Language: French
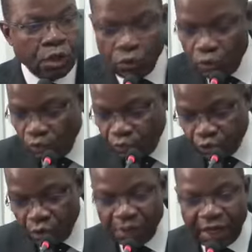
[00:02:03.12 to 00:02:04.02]
Nous
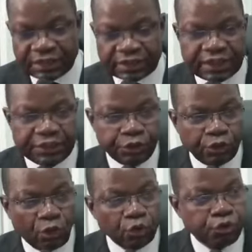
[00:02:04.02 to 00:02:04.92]
sommes en train de
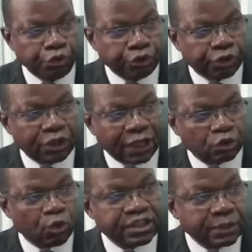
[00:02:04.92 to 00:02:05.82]
conduire la
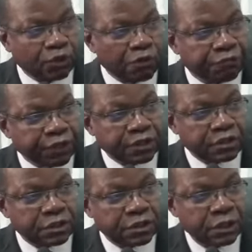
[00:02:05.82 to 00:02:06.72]
troisième conférence.